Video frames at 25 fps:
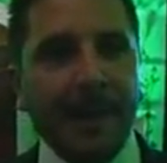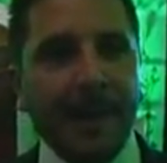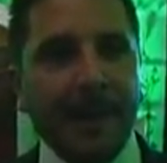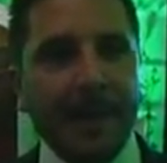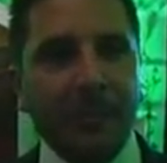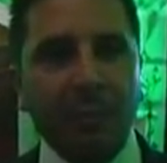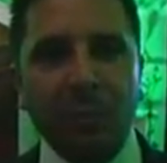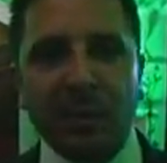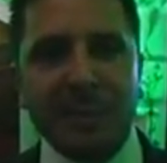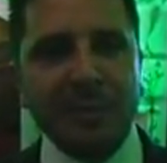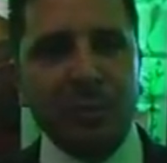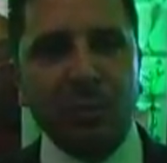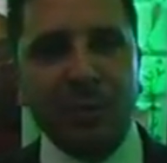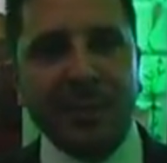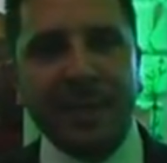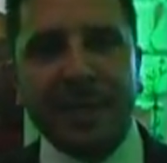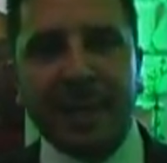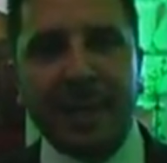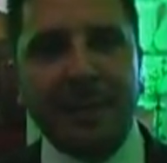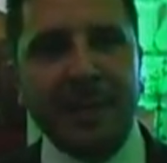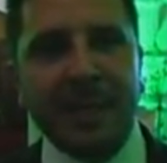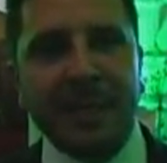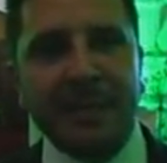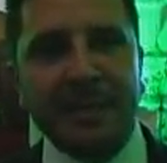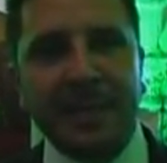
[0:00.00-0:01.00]
No es
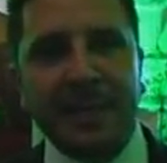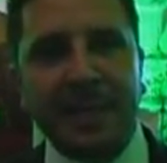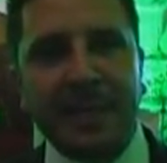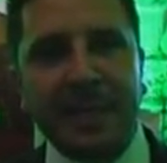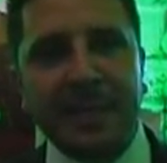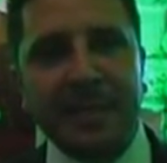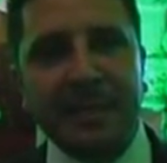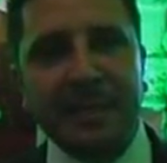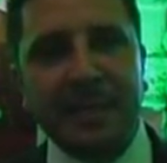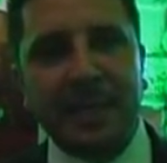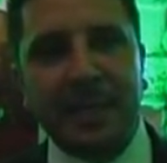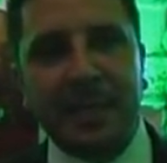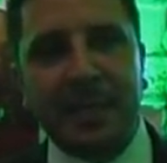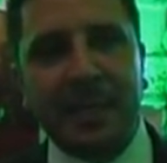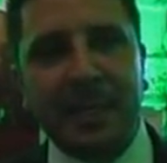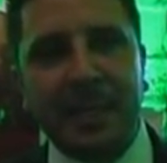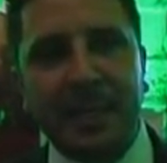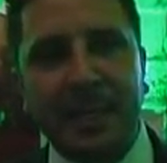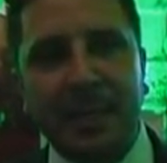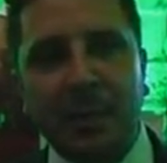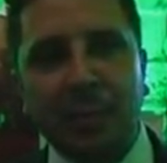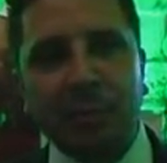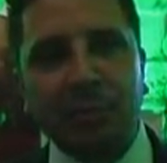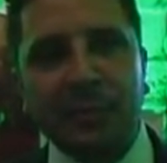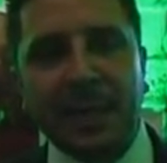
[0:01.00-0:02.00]
únicamente
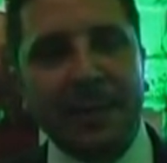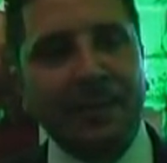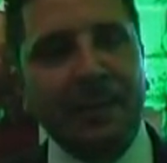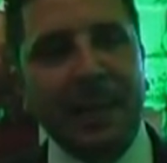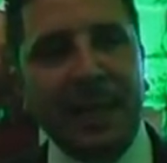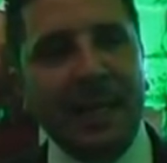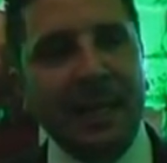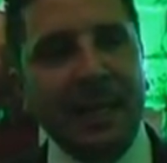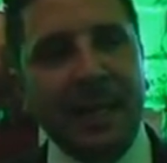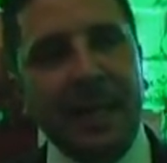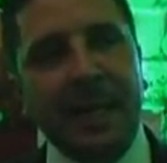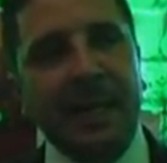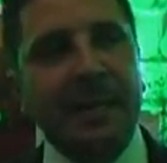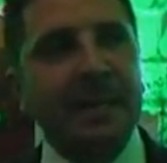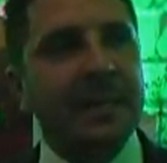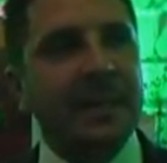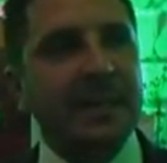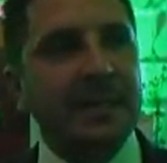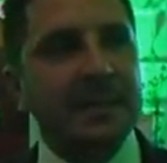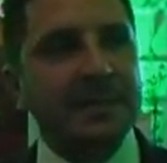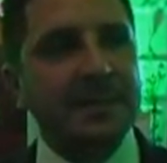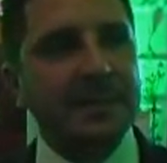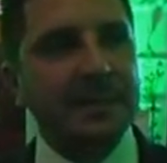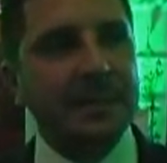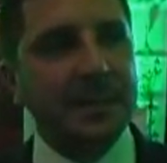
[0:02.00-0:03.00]
eh, un tema de
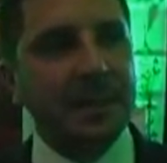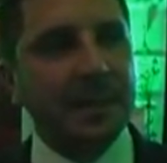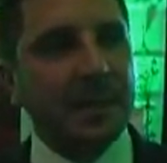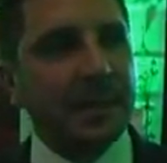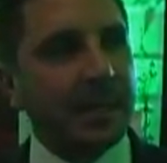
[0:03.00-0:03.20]
etnias,